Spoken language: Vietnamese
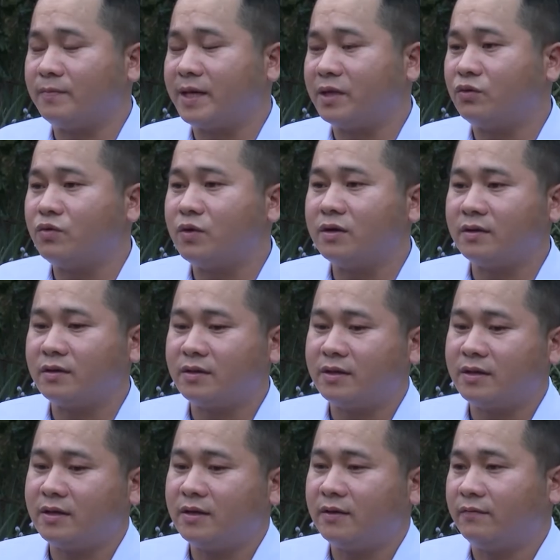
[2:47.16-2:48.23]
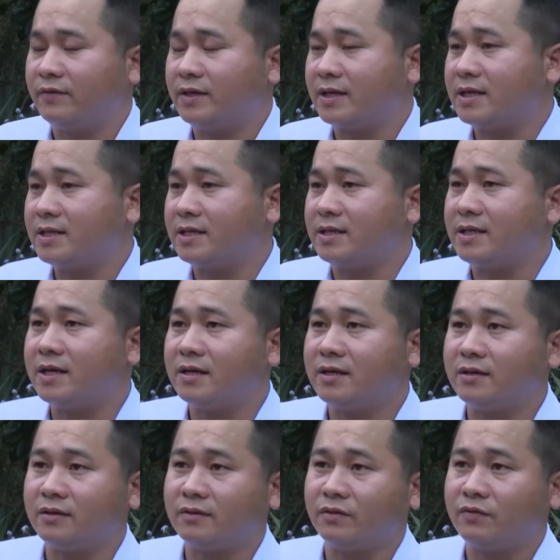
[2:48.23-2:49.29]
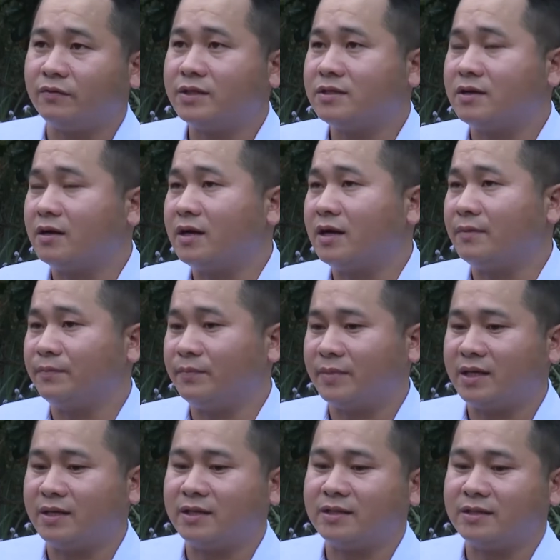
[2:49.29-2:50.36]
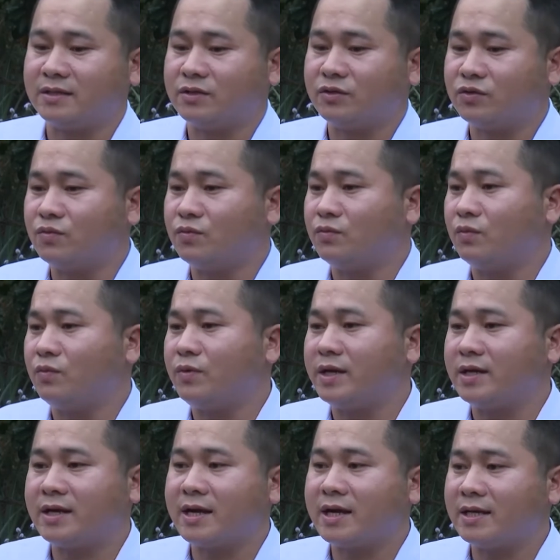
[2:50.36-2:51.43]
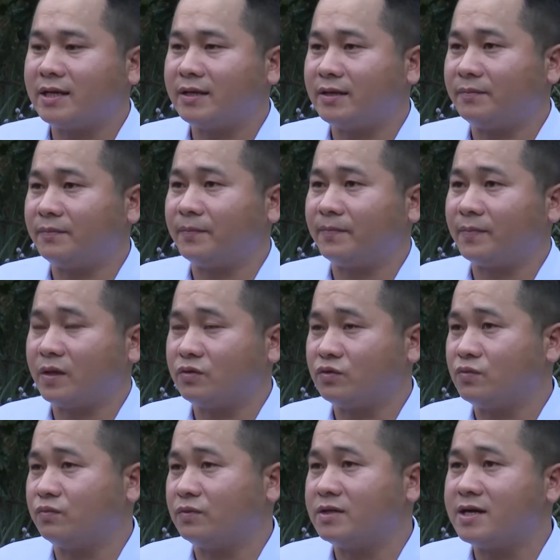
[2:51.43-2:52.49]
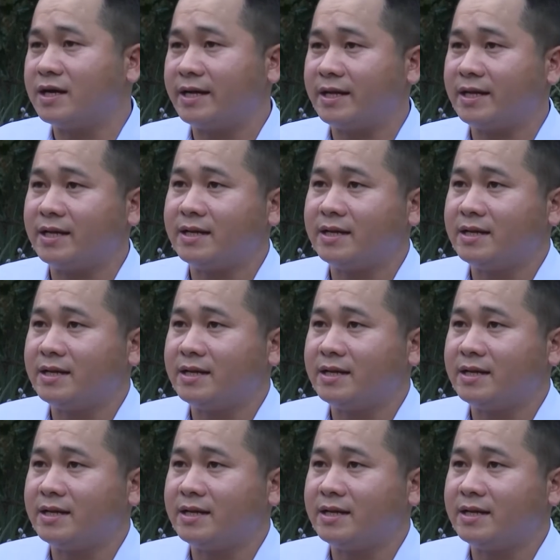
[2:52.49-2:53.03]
bài thuốc về cây chỉ thiên đối với trường hợp mà dùng nguyên cây dùng tươi ấy,